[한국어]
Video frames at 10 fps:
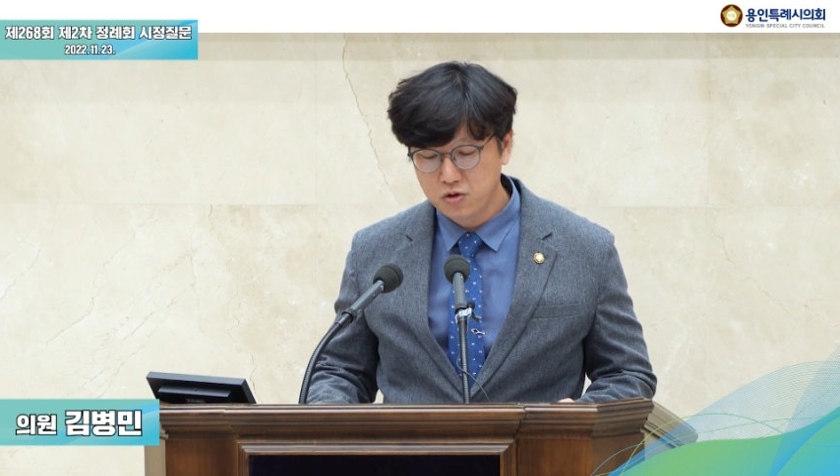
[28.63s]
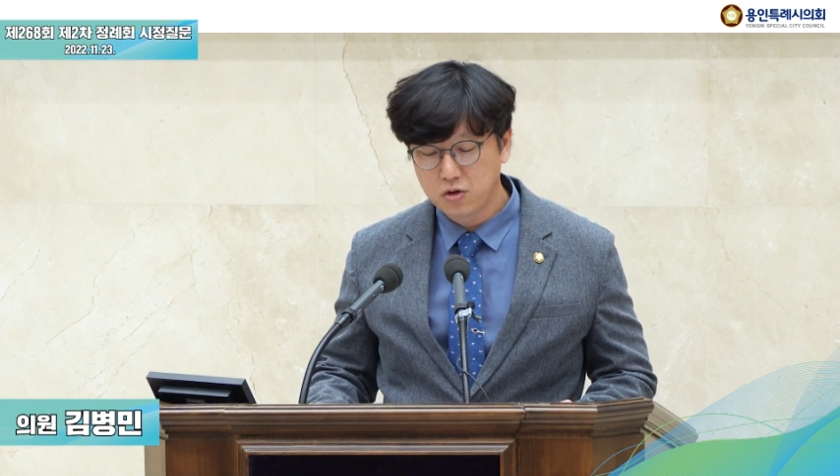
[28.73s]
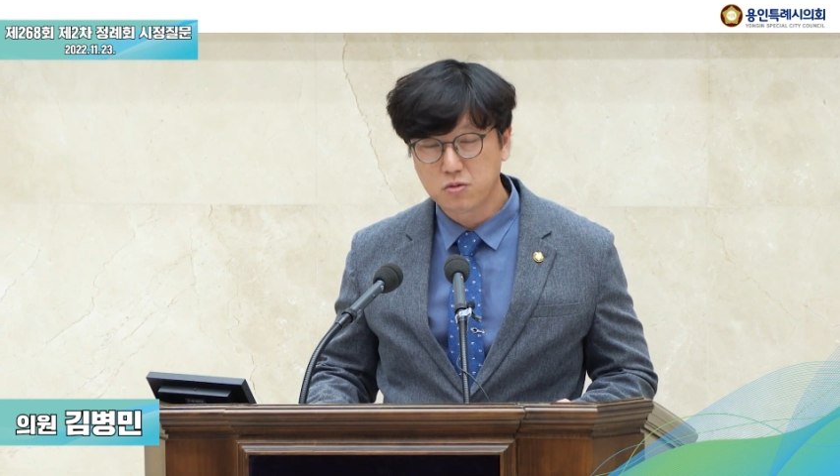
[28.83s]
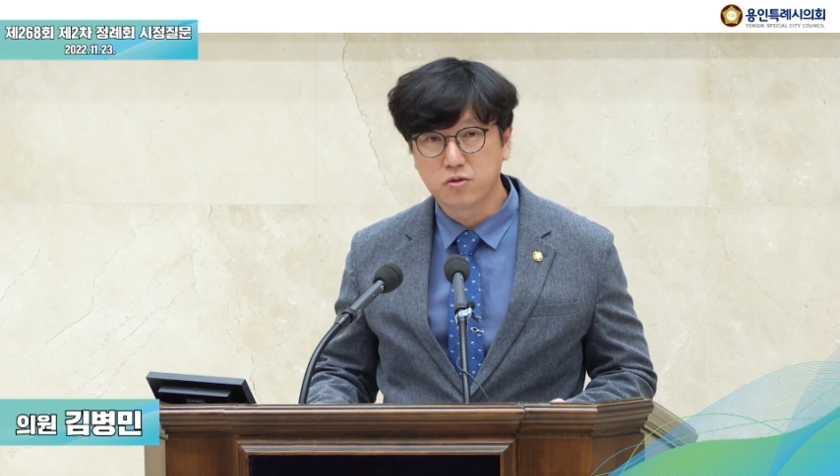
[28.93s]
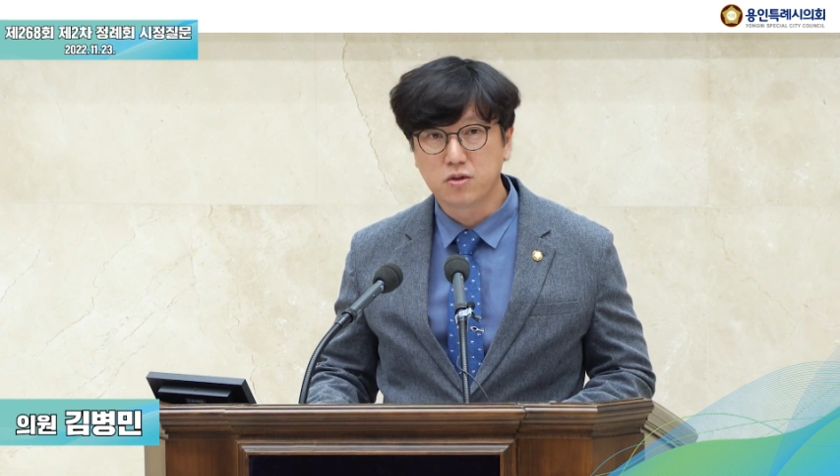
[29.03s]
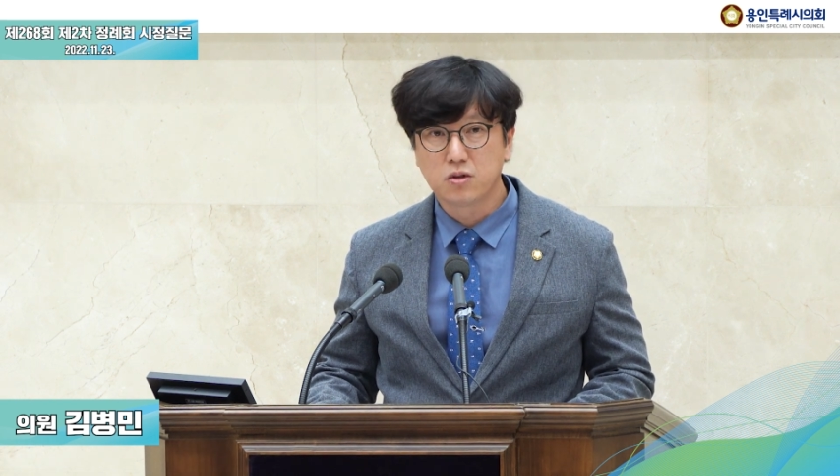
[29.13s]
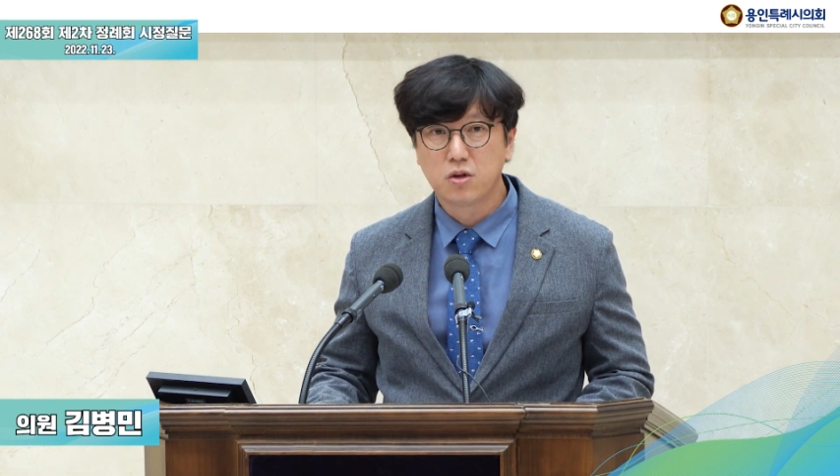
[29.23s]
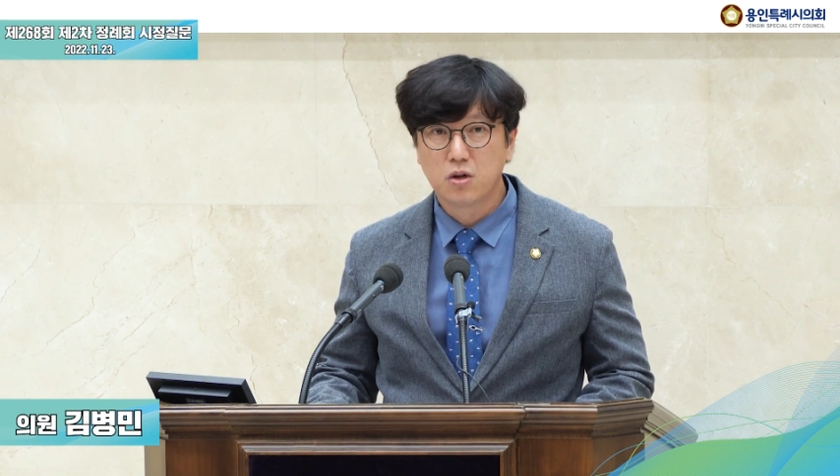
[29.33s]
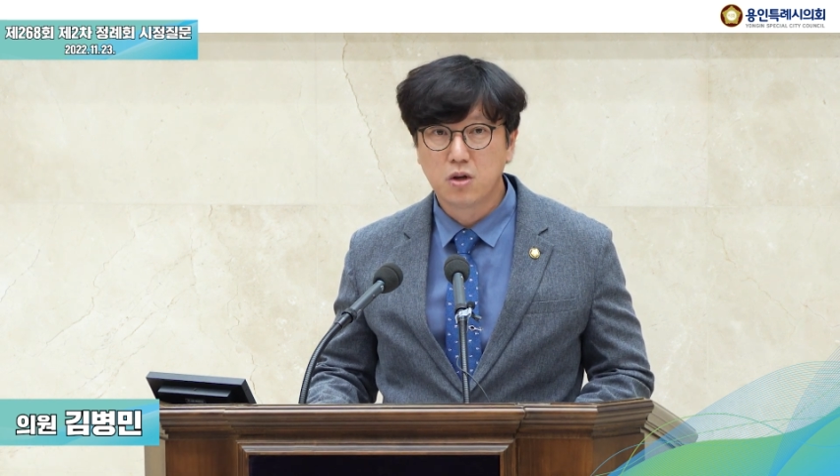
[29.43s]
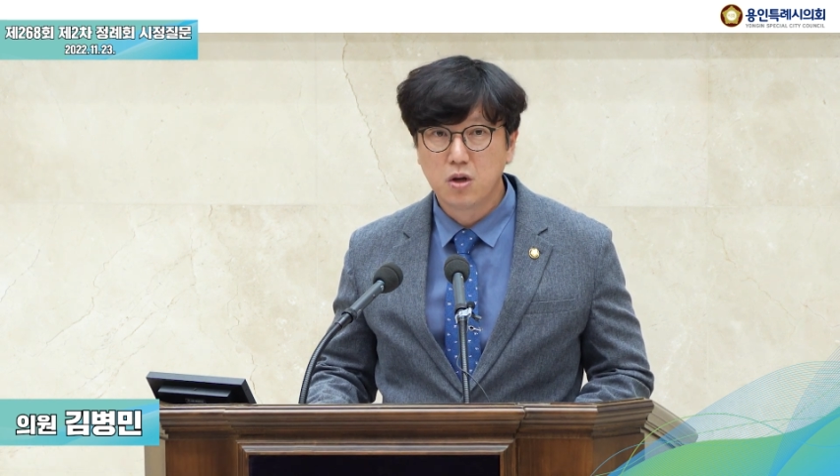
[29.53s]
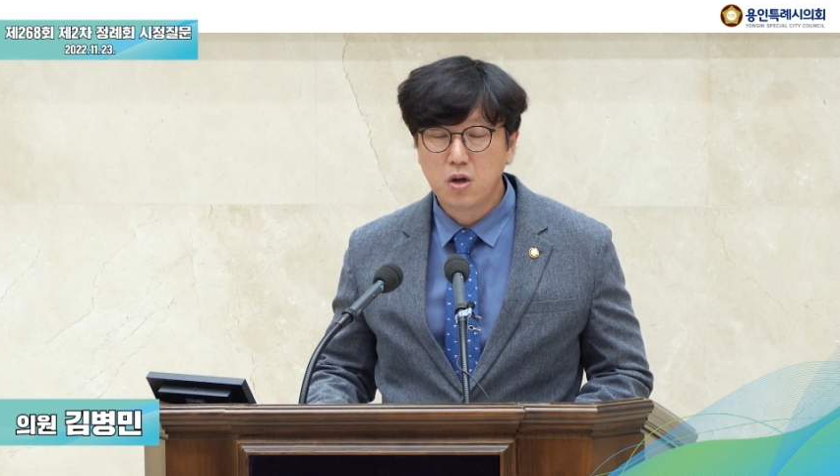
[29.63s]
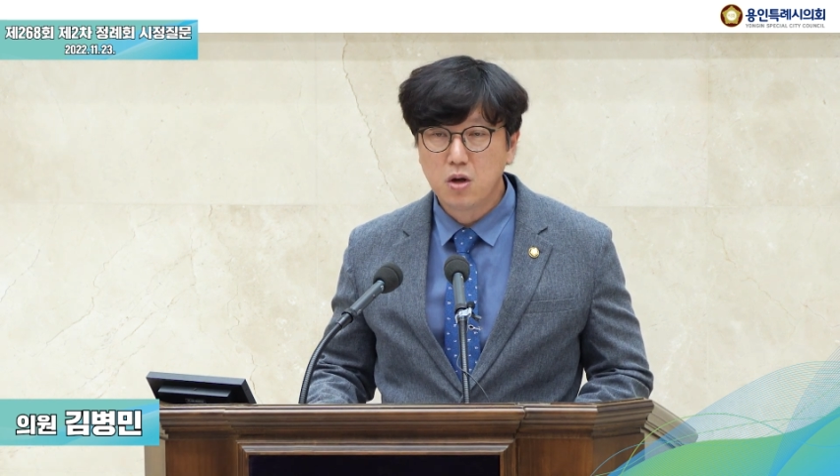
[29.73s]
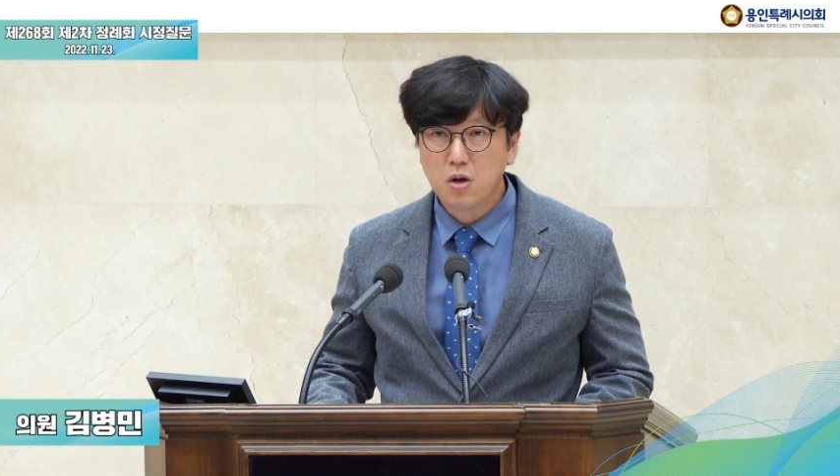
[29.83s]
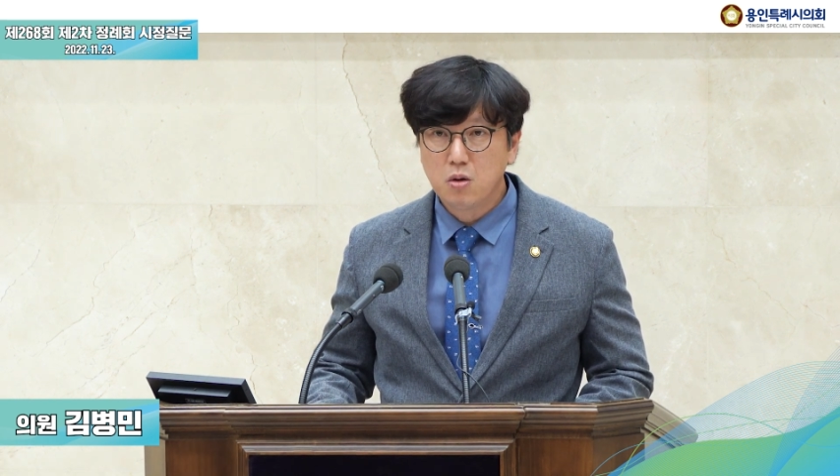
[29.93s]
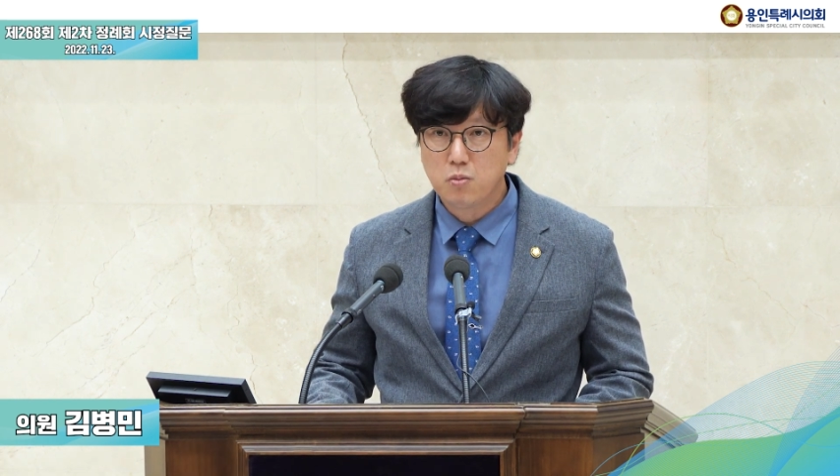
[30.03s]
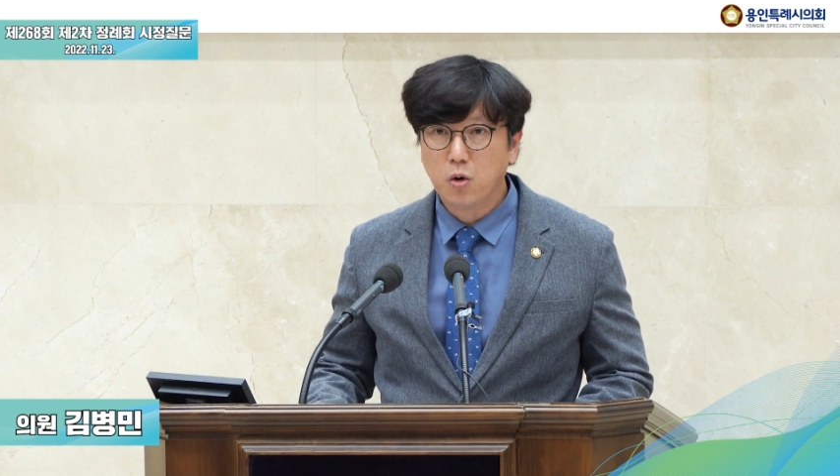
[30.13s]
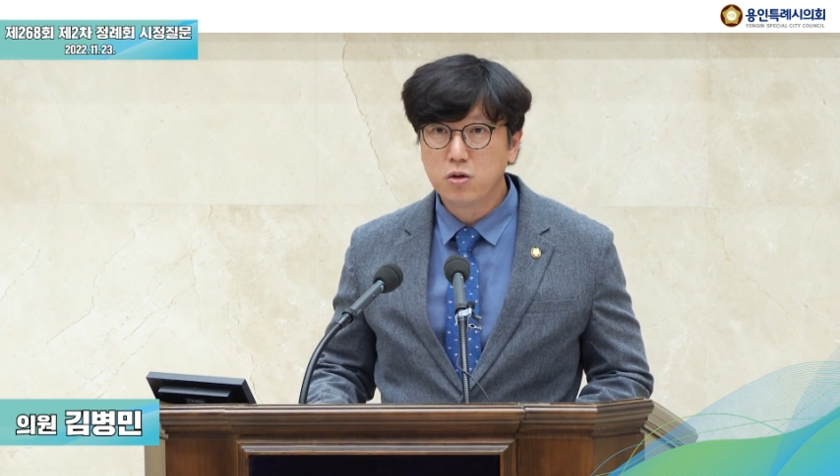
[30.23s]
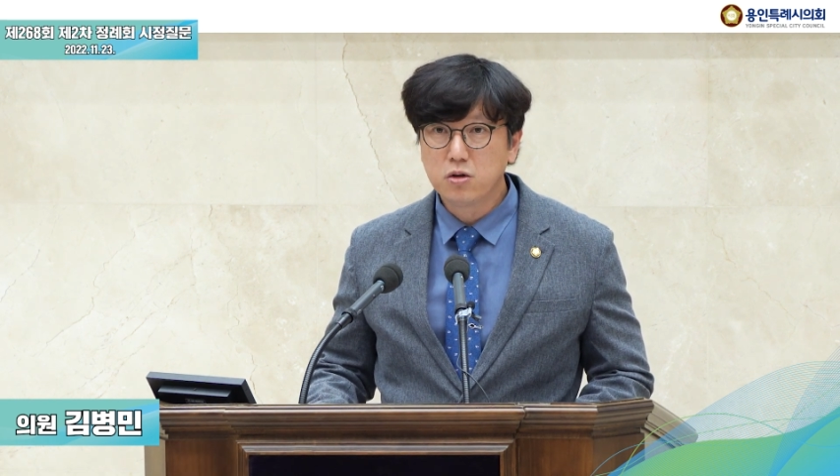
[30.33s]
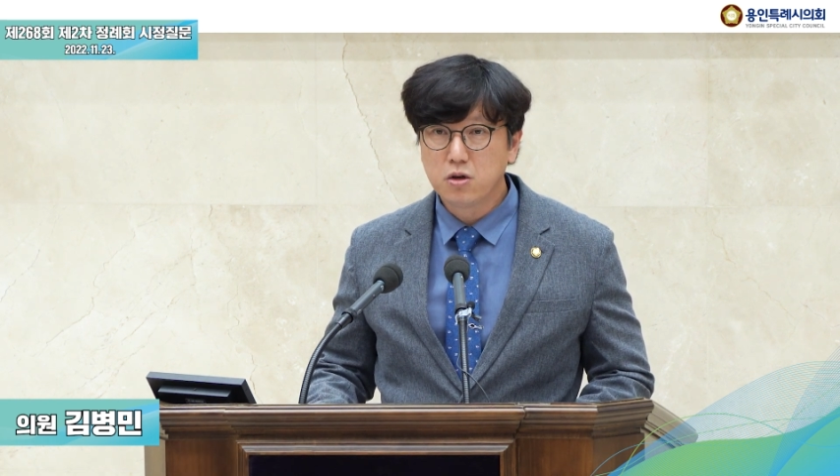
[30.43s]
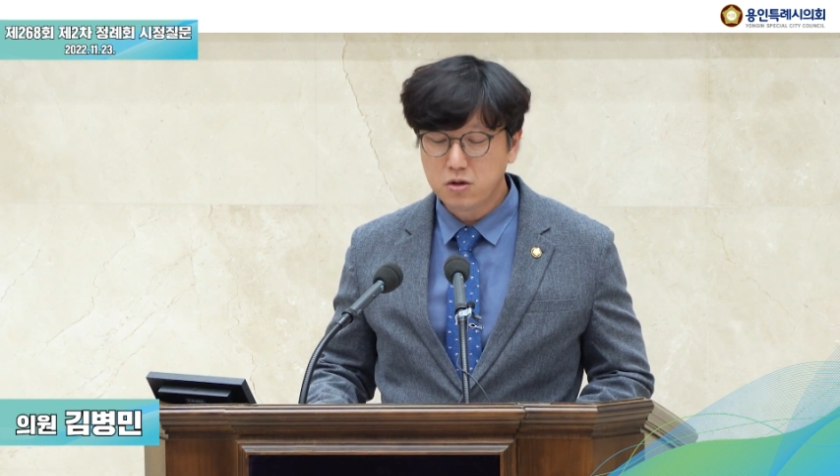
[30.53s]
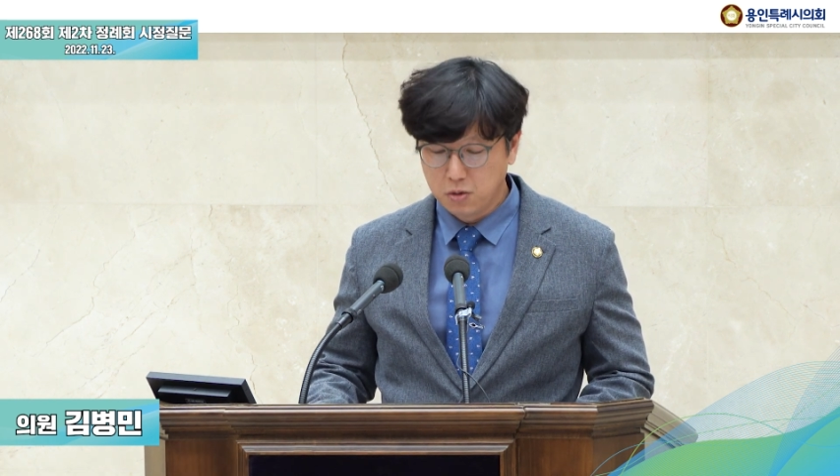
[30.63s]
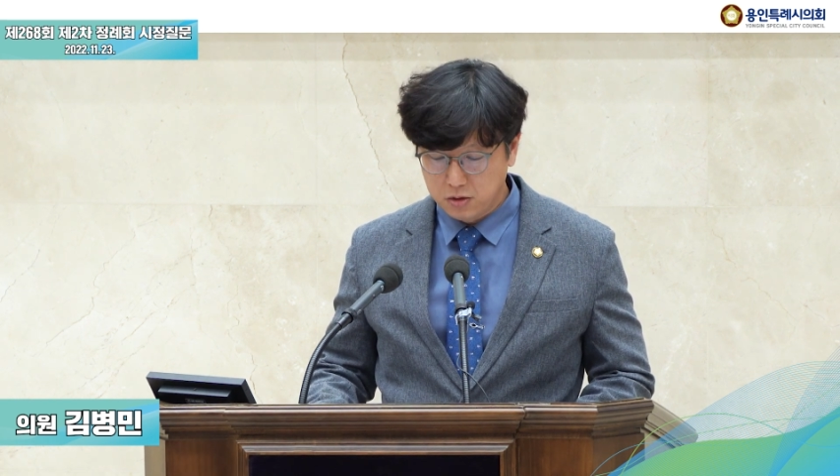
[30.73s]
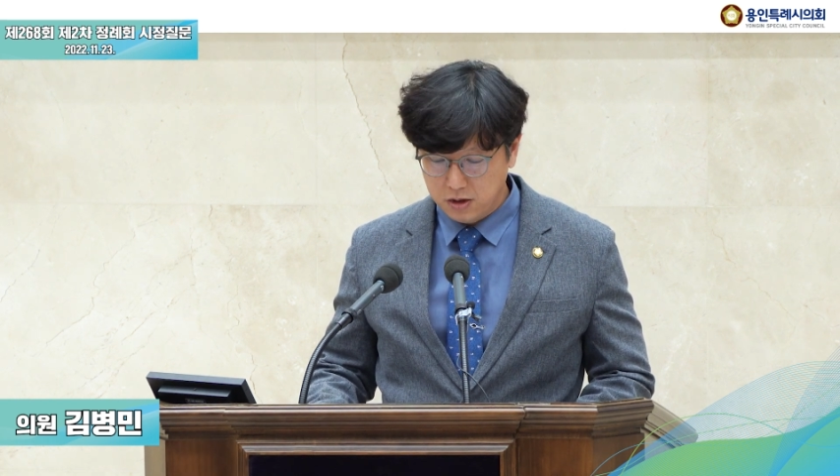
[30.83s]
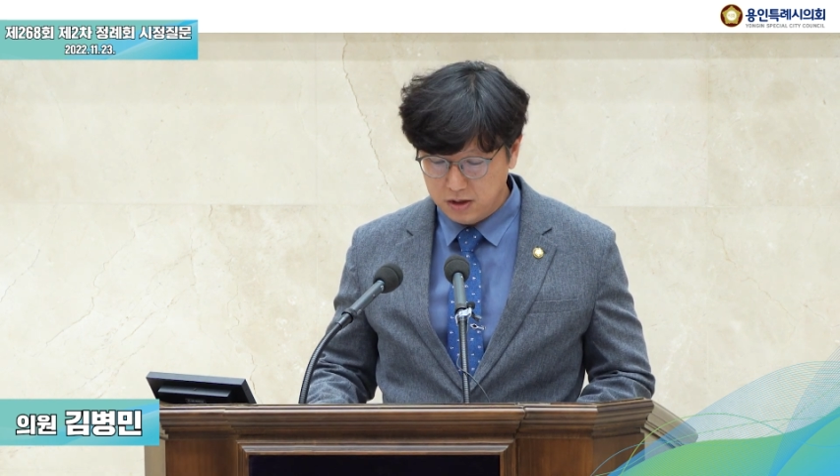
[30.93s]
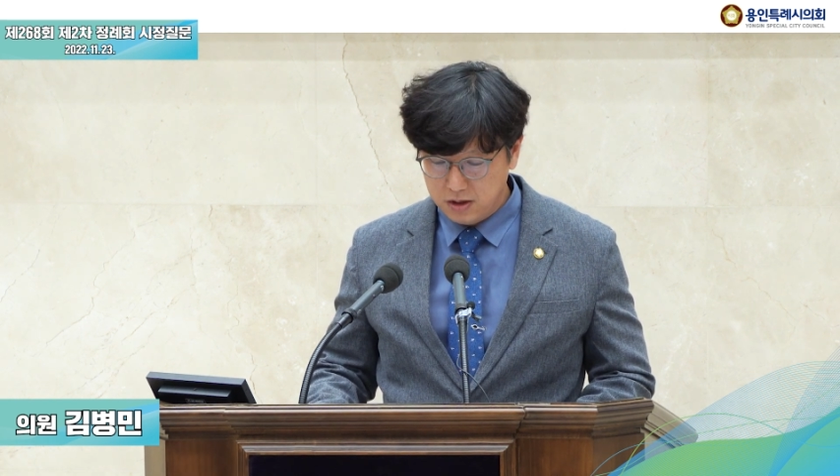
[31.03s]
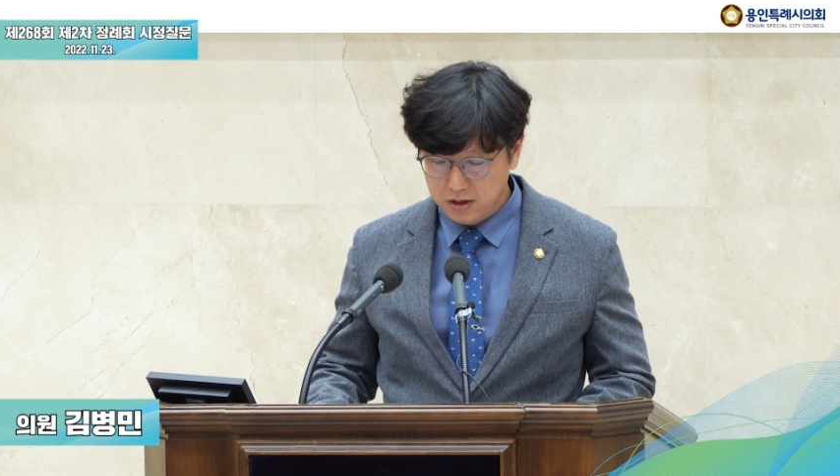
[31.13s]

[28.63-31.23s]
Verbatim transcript: 여러분, 본 의원은 오늘